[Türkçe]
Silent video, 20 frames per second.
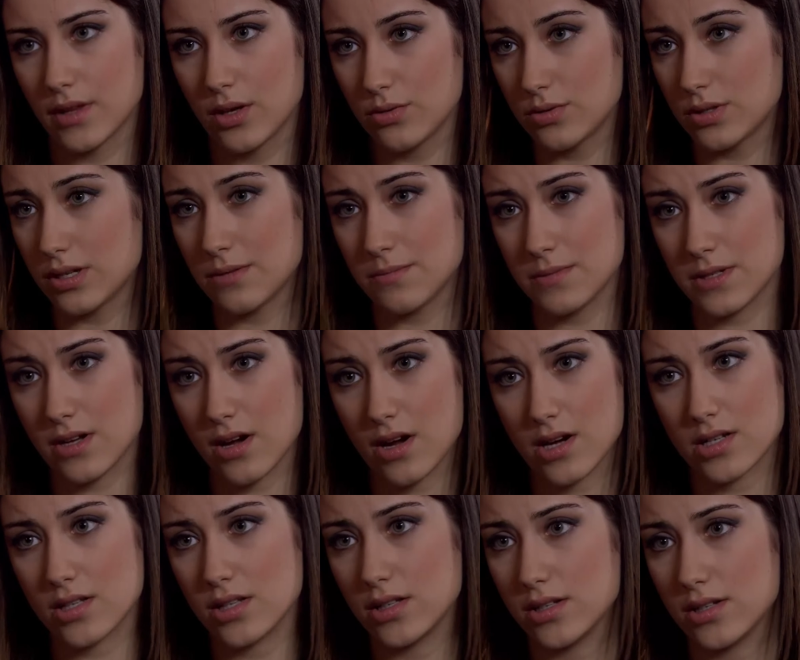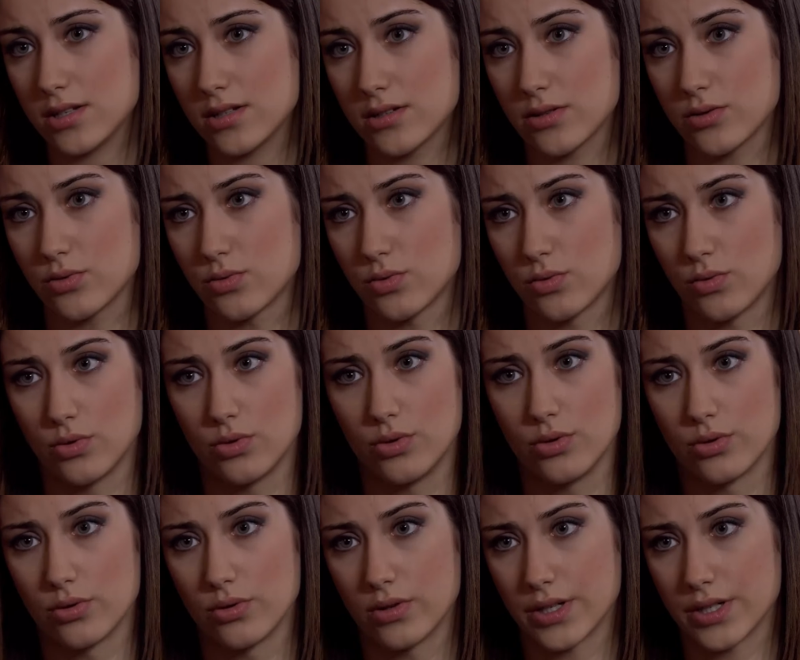Gözlerimiz karşılaşınca yüzün
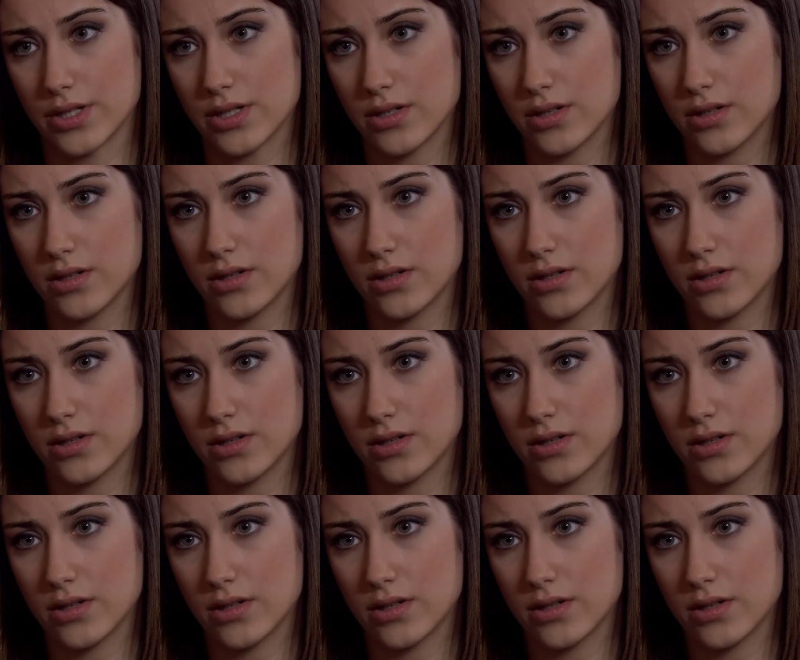gülüyordu ancak.